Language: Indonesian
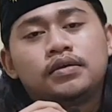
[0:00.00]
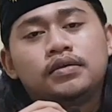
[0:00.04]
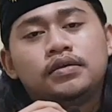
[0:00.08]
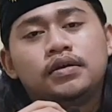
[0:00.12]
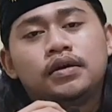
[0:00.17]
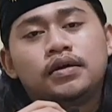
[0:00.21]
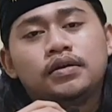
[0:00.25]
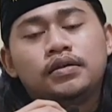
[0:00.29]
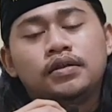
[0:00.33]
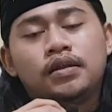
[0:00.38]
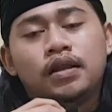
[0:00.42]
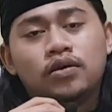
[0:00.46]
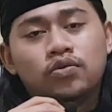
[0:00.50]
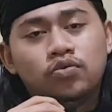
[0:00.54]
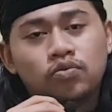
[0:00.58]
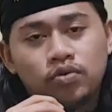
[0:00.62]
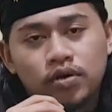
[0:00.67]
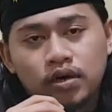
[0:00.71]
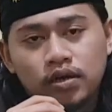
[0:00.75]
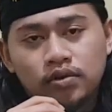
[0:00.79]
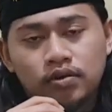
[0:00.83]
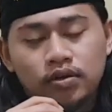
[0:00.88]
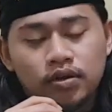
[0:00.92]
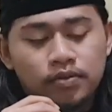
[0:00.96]
yang
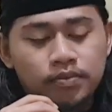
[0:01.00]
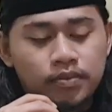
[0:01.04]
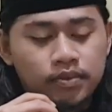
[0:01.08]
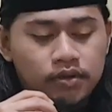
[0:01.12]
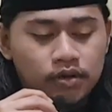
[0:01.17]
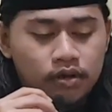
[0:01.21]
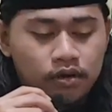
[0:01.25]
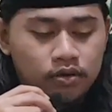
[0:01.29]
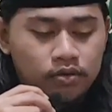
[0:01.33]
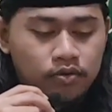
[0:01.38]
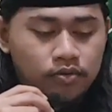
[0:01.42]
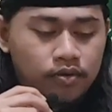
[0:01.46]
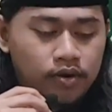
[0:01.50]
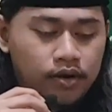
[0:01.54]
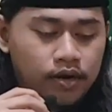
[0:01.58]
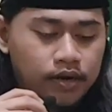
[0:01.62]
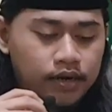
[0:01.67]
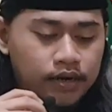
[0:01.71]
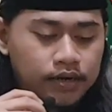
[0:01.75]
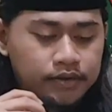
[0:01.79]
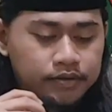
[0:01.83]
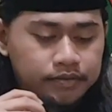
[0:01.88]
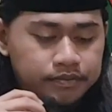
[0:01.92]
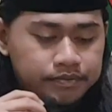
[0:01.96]
dilakukan oleh Menteri
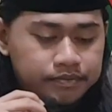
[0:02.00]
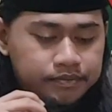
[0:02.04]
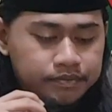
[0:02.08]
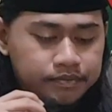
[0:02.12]
Keuangan.